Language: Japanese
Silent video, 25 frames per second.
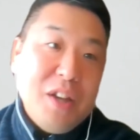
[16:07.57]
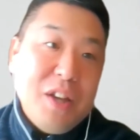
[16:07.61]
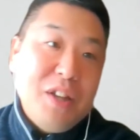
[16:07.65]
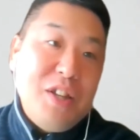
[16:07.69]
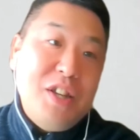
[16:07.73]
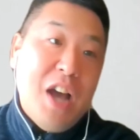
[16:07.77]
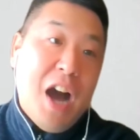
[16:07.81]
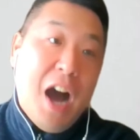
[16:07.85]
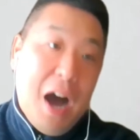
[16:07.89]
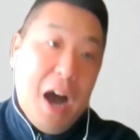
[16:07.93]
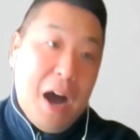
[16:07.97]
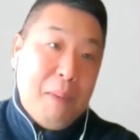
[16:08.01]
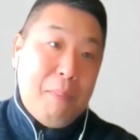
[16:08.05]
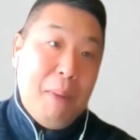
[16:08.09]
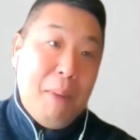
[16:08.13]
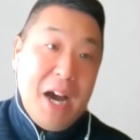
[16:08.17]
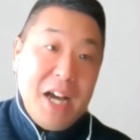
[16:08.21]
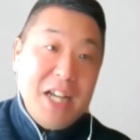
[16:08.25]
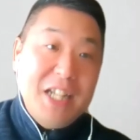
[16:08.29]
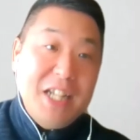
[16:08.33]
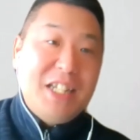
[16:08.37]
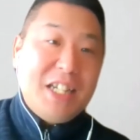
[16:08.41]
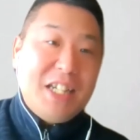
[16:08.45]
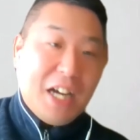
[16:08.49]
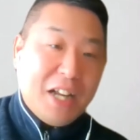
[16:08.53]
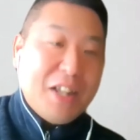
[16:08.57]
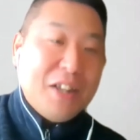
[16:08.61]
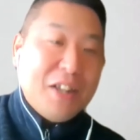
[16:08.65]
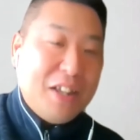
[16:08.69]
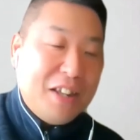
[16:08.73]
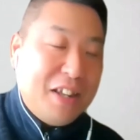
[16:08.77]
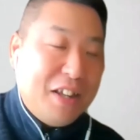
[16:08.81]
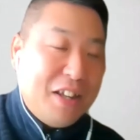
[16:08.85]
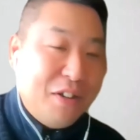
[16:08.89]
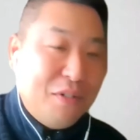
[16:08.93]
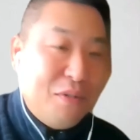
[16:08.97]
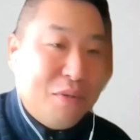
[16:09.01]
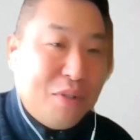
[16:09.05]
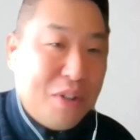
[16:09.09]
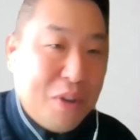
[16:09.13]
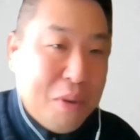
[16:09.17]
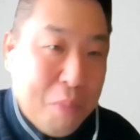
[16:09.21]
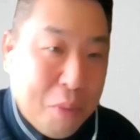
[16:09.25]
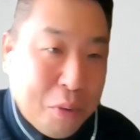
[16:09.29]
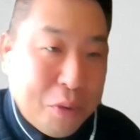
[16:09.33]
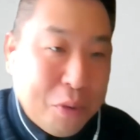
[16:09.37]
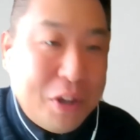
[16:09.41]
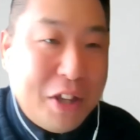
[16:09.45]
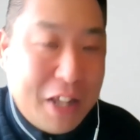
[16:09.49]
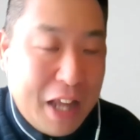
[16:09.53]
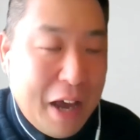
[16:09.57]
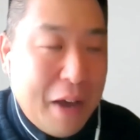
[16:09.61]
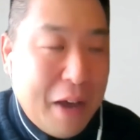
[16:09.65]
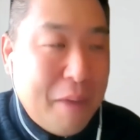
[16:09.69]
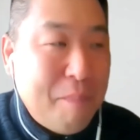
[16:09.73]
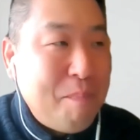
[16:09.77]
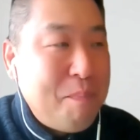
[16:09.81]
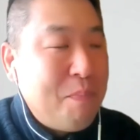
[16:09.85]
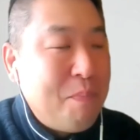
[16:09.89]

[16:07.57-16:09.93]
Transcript: やばいじゃんっていうふうに思って